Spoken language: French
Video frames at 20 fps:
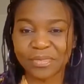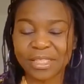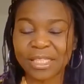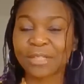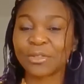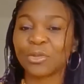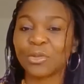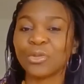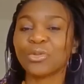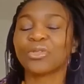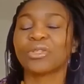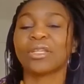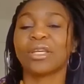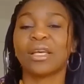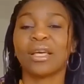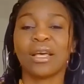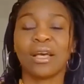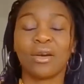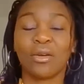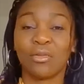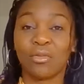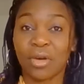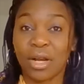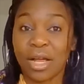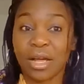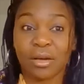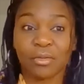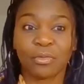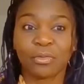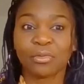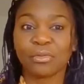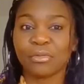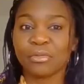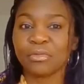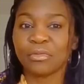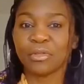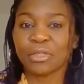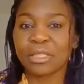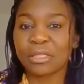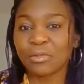Et donc voilà, vous,
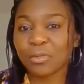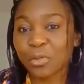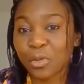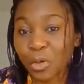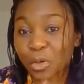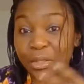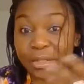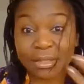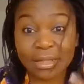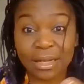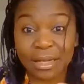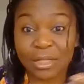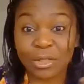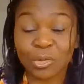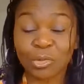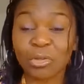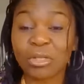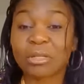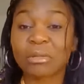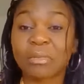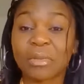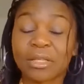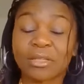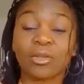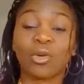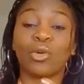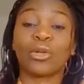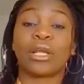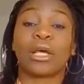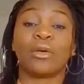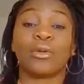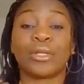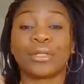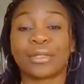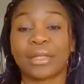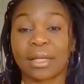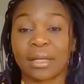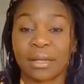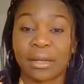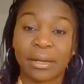vous, connaissez la suite. Maintenant on a
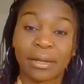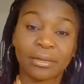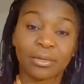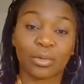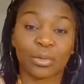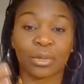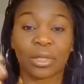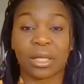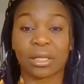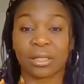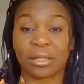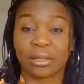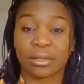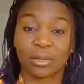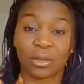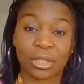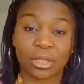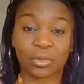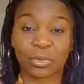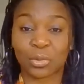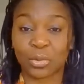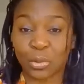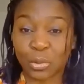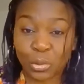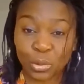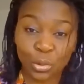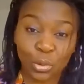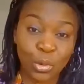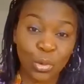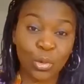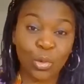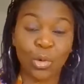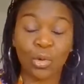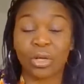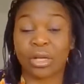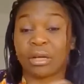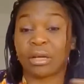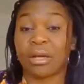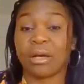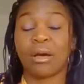Internet, on a les réseaux sociaux,
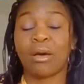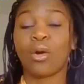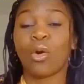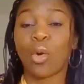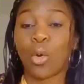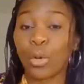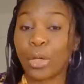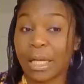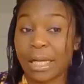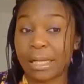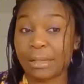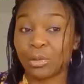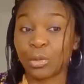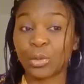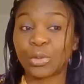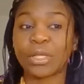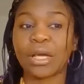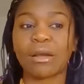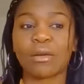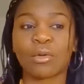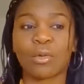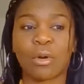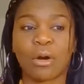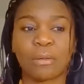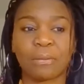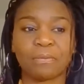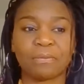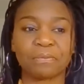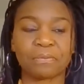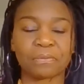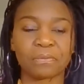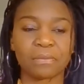on a la totale quoi.